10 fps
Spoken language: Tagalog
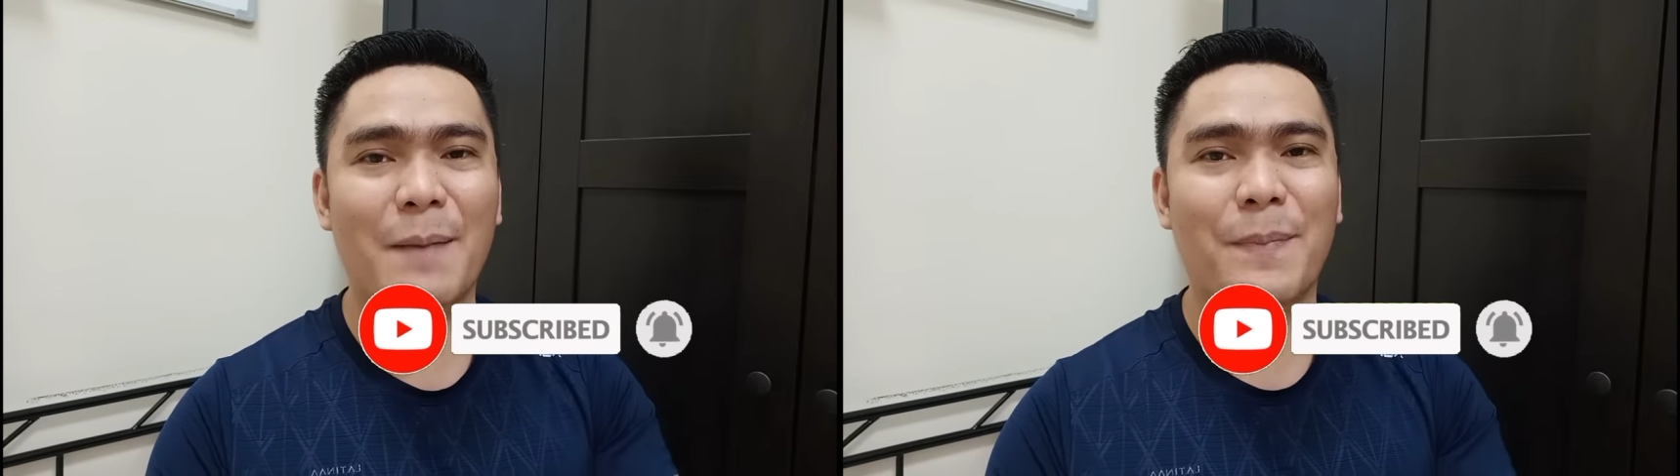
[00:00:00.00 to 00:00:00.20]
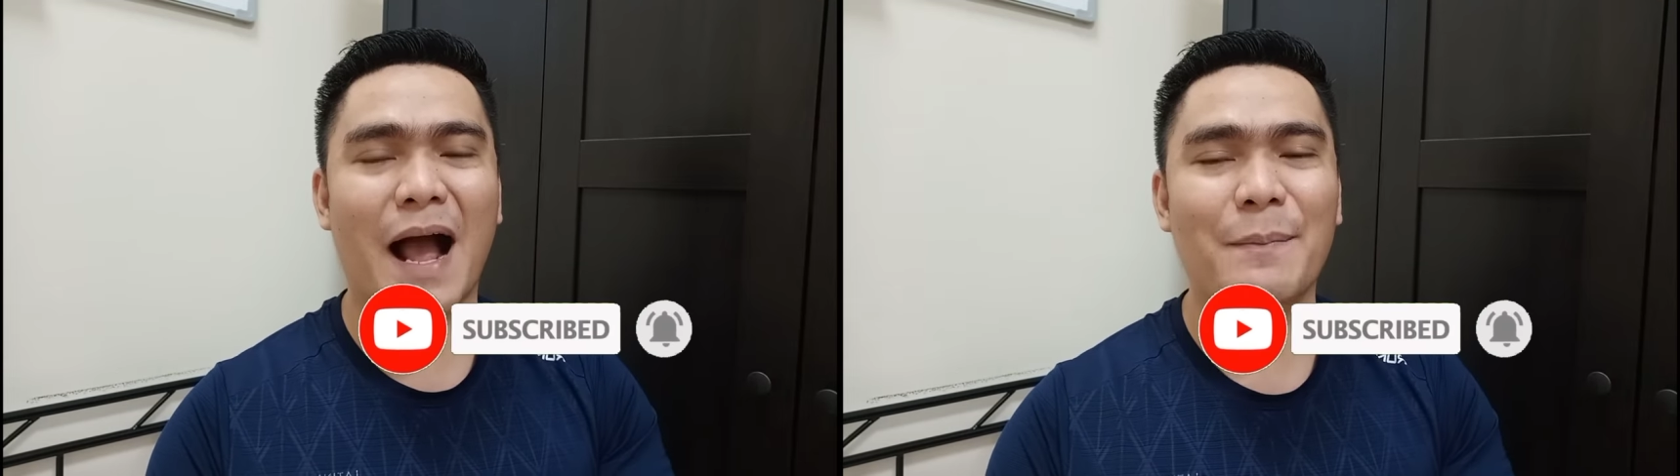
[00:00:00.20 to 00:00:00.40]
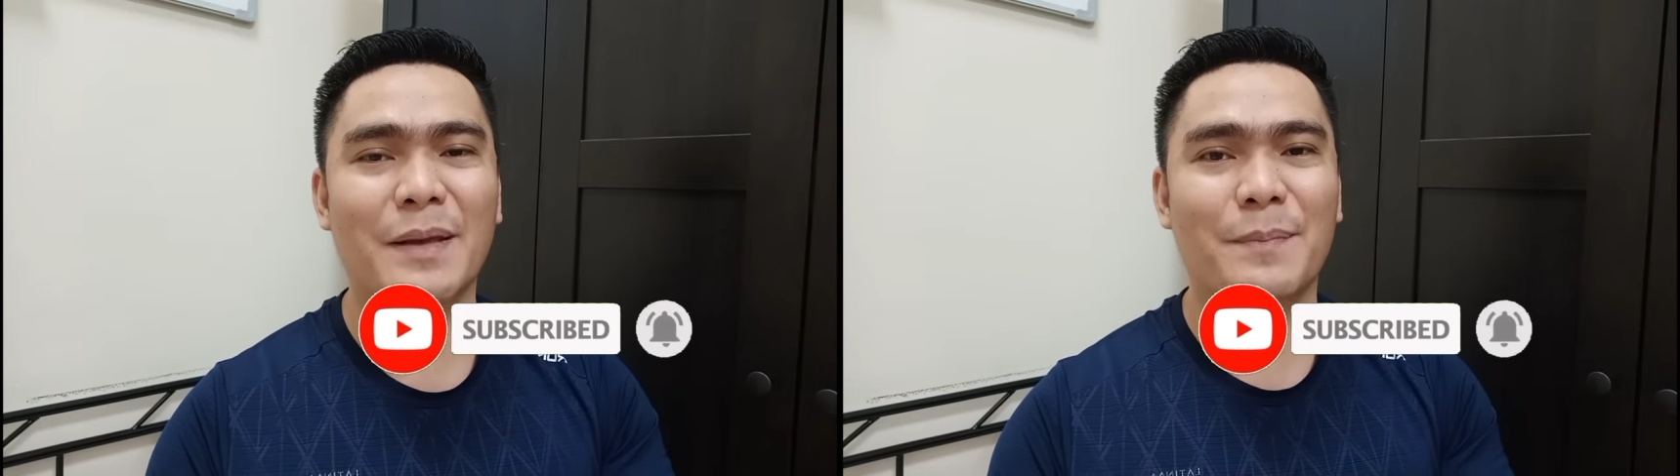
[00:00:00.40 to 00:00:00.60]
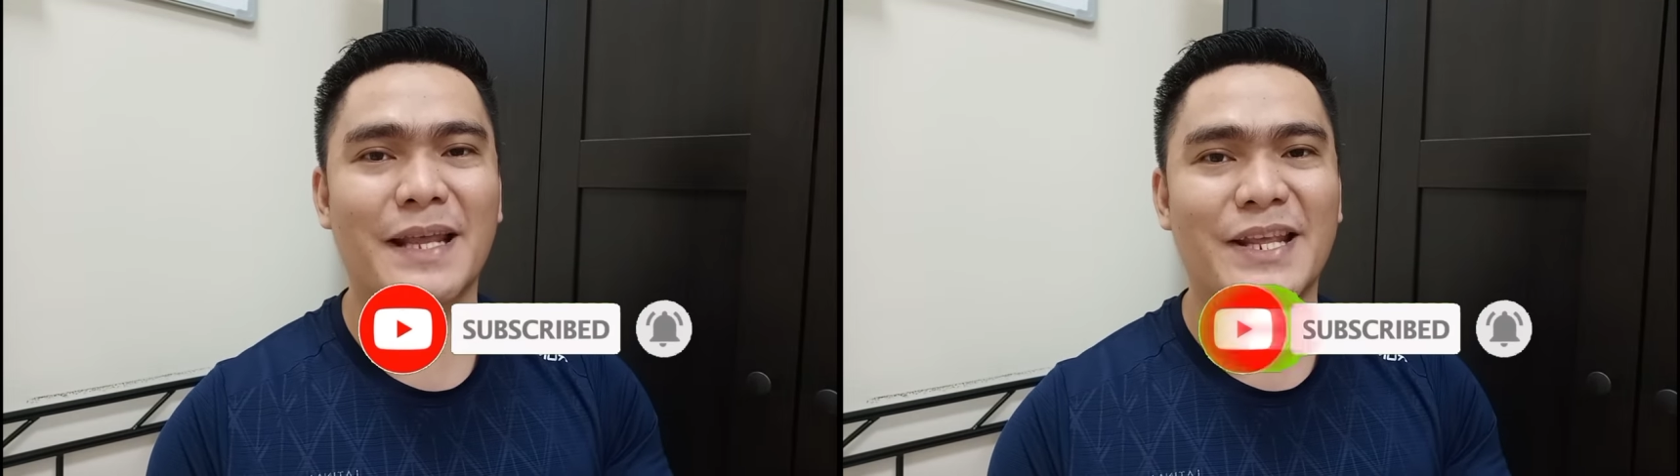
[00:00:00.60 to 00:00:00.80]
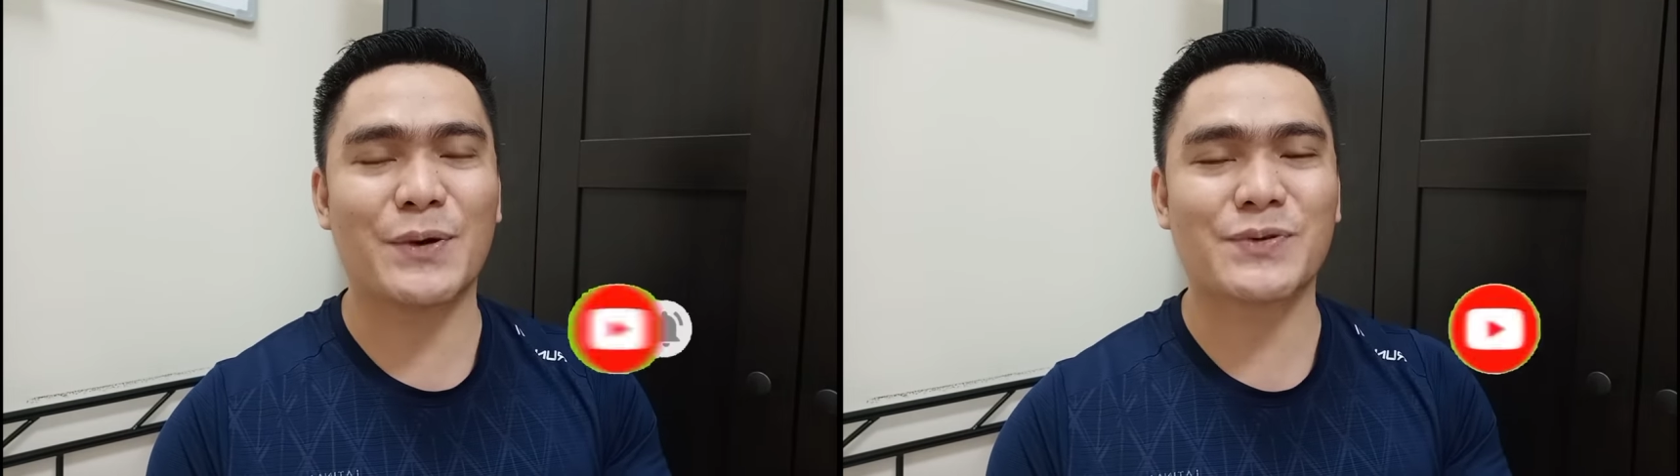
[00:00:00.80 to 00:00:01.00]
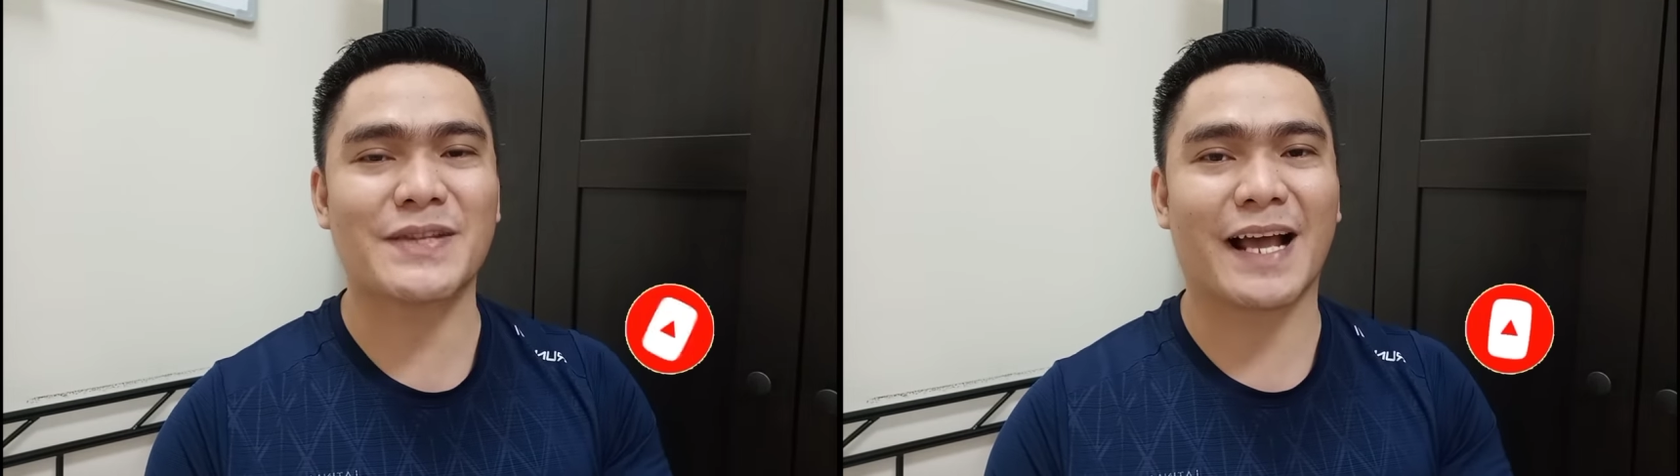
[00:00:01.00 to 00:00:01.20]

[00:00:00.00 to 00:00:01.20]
upcoming videos na